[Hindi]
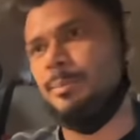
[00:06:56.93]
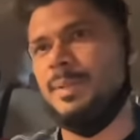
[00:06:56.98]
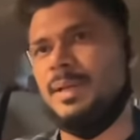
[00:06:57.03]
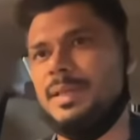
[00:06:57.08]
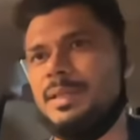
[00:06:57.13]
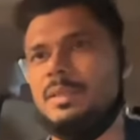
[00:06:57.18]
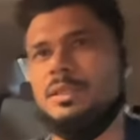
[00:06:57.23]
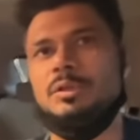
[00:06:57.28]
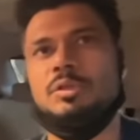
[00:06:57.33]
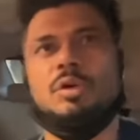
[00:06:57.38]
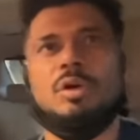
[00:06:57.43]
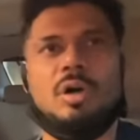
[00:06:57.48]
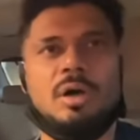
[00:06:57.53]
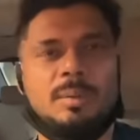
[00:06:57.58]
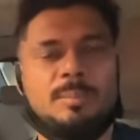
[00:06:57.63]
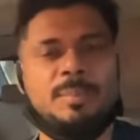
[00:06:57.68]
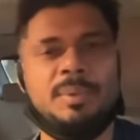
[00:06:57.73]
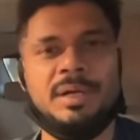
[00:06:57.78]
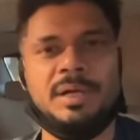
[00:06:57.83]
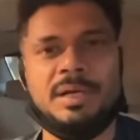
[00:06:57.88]
मिल रही थी तो
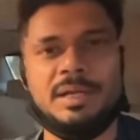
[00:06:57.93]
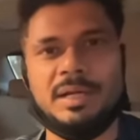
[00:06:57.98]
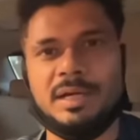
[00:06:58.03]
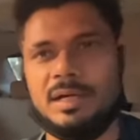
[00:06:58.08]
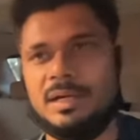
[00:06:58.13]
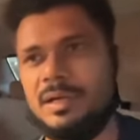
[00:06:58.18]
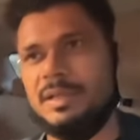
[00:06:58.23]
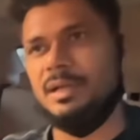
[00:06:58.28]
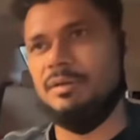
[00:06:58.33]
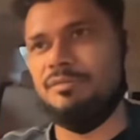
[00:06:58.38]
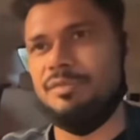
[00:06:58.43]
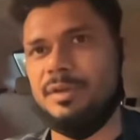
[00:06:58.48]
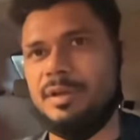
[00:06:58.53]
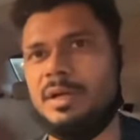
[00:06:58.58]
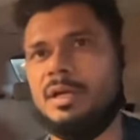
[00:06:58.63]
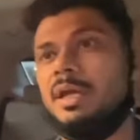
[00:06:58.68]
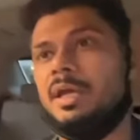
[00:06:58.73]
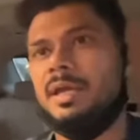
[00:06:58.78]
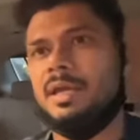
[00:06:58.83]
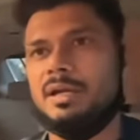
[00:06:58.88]
हमने टिकट लिए फिर
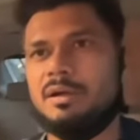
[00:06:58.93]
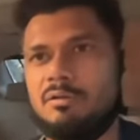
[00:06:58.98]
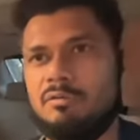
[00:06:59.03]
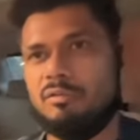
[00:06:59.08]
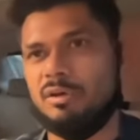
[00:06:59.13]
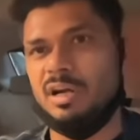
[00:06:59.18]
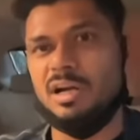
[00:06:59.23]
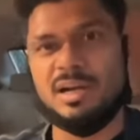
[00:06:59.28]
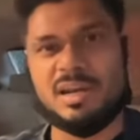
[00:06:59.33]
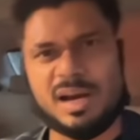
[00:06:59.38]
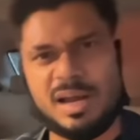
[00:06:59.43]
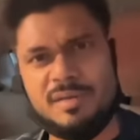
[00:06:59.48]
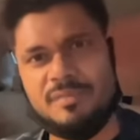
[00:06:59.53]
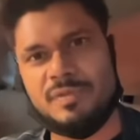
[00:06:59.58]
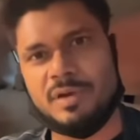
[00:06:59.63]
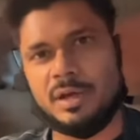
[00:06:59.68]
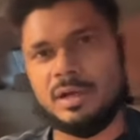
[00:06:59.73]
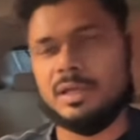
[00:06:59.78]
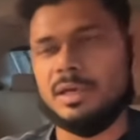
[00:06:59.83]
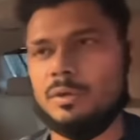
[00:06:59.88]
एक वर्ल्ड ड्राइव
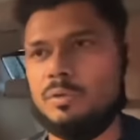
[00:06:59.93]
करके